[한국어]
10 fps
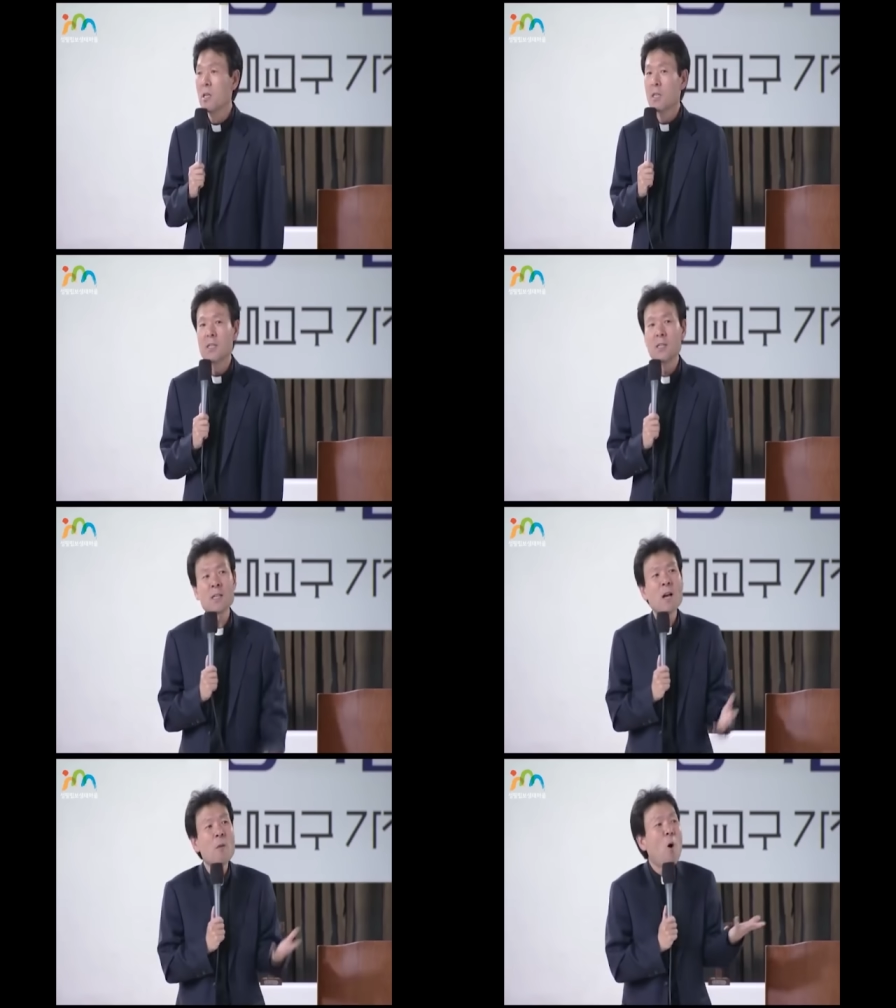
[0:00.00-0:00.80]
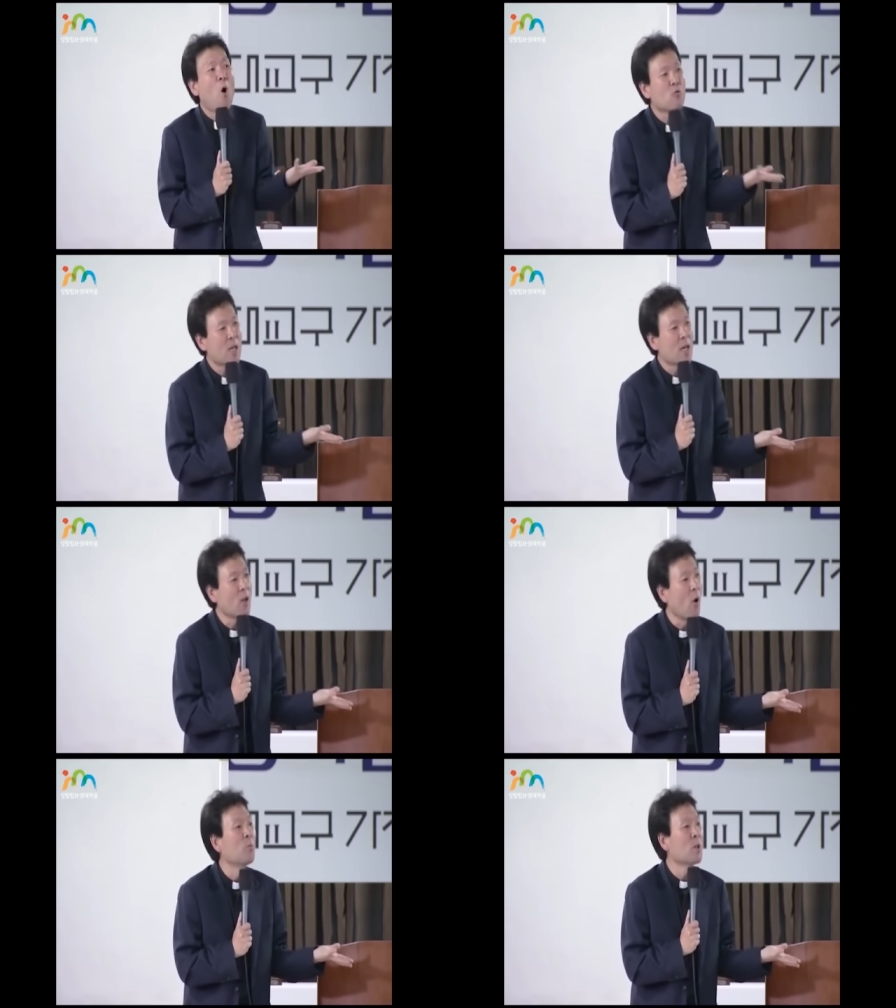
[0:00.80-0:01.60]
그러니까 먹고 사는 게
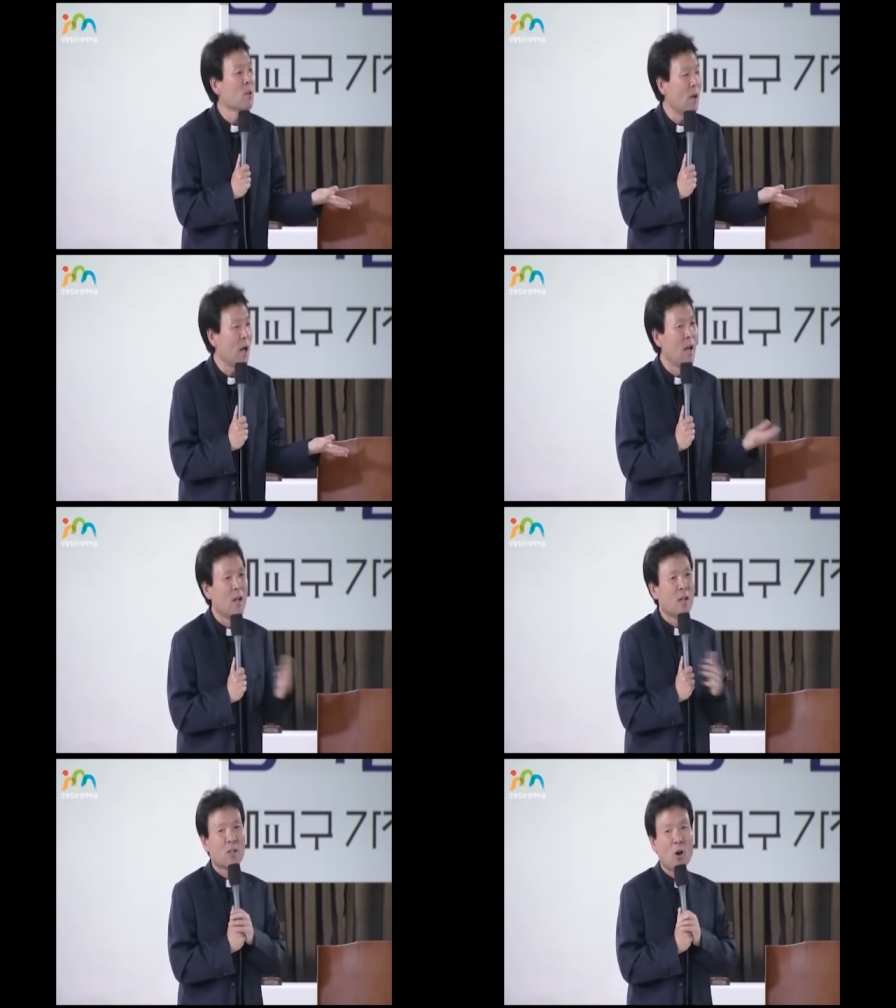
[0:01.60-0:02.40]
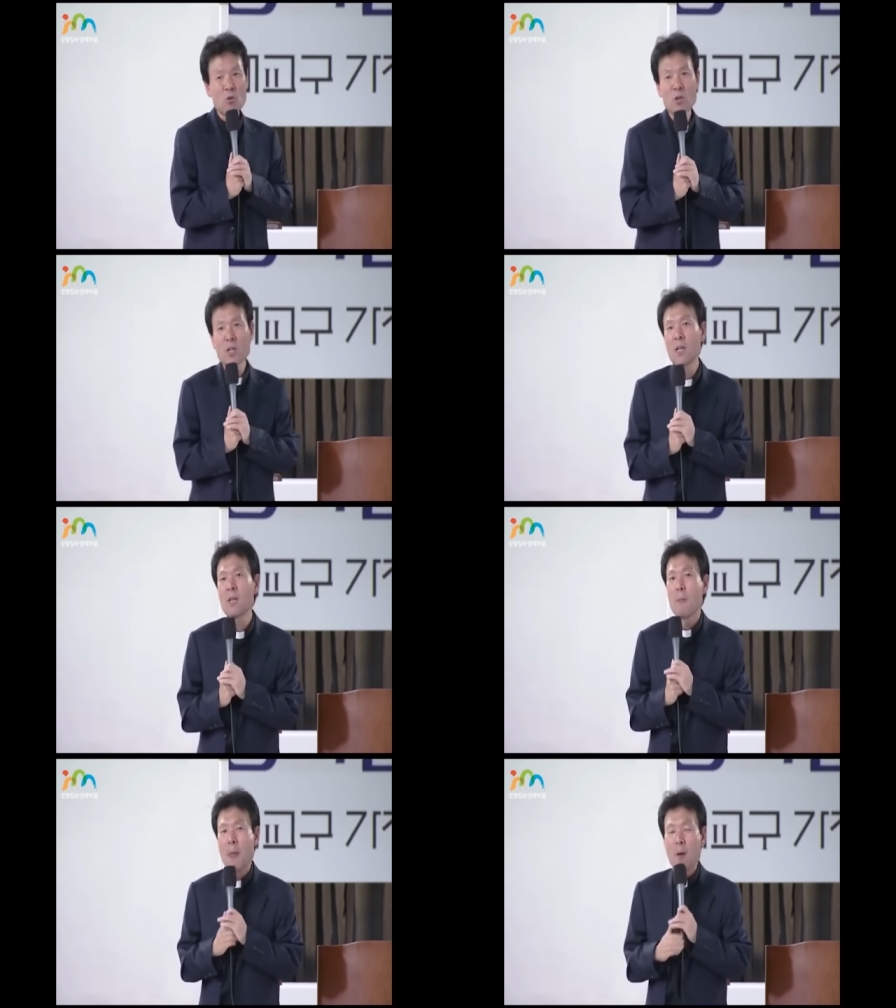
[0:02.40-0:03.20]
없는 거야 더욱이
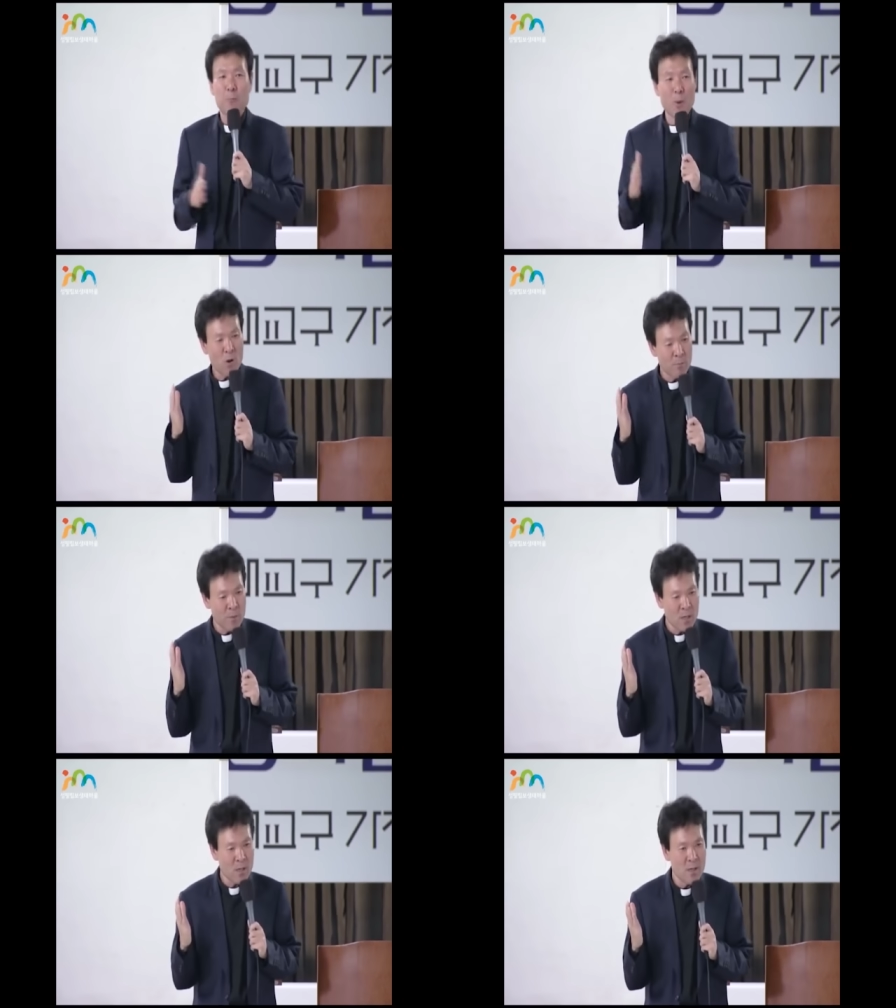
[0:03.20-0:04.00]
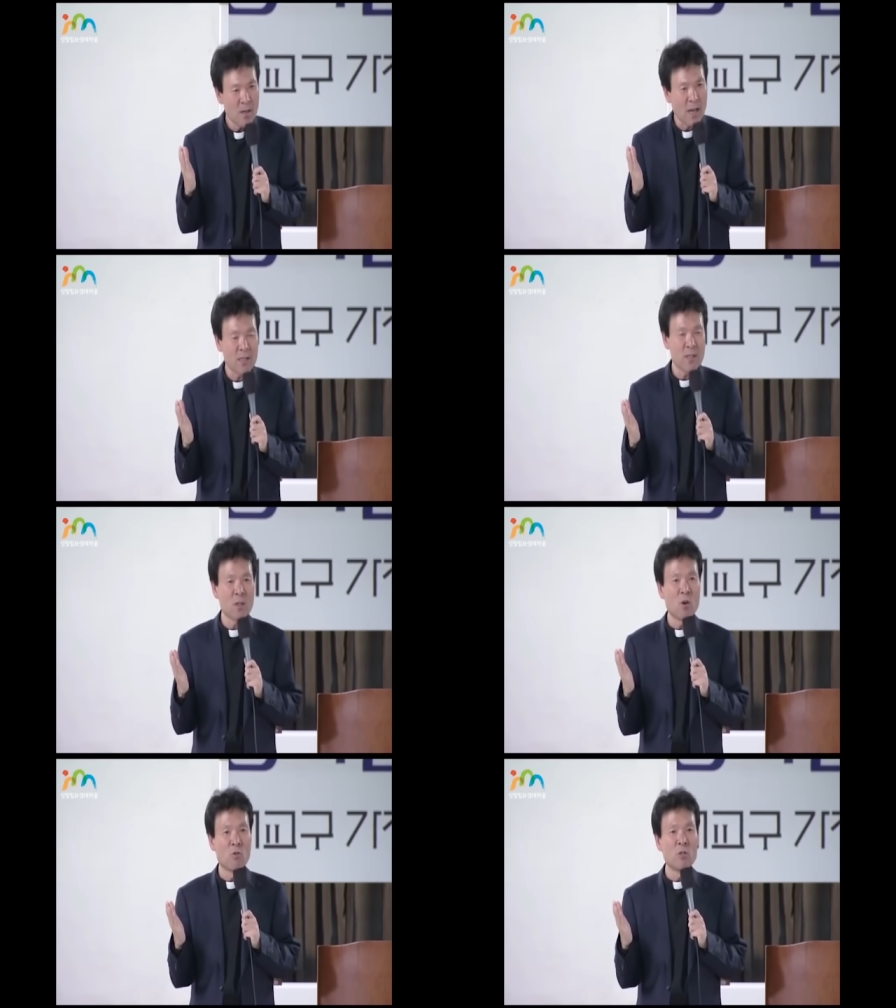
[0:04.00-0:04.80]
평민들 같은
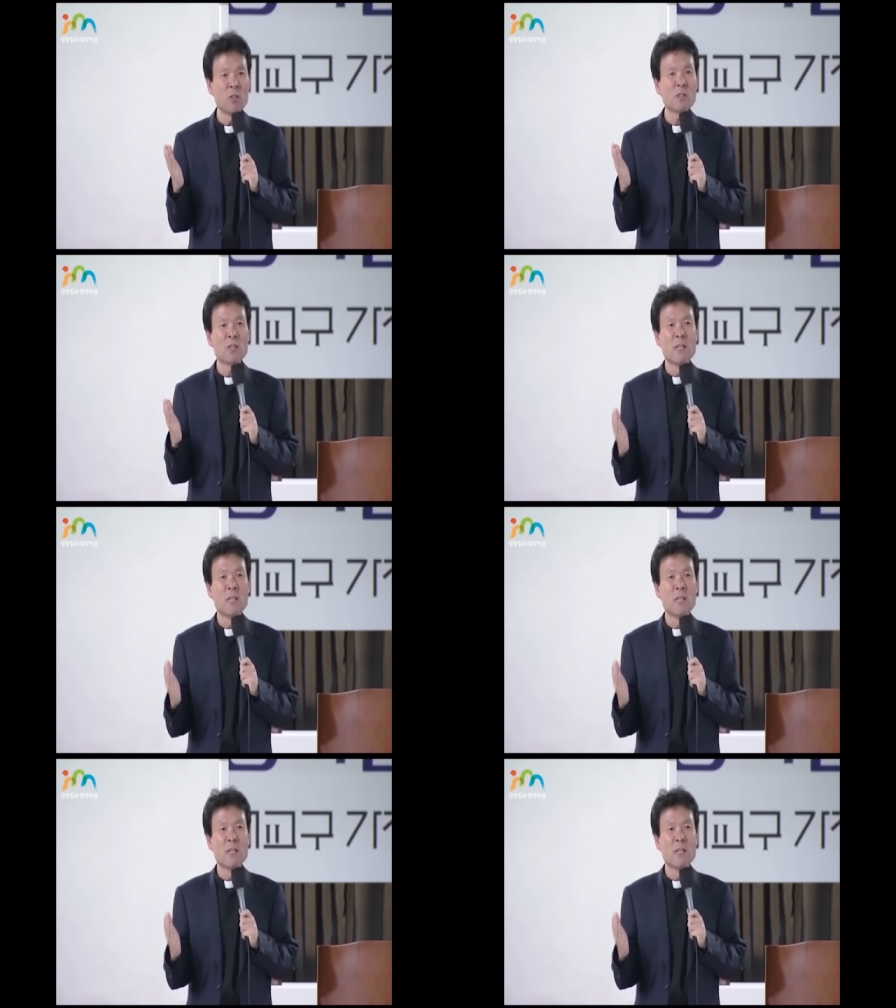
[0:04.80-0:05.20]
경우는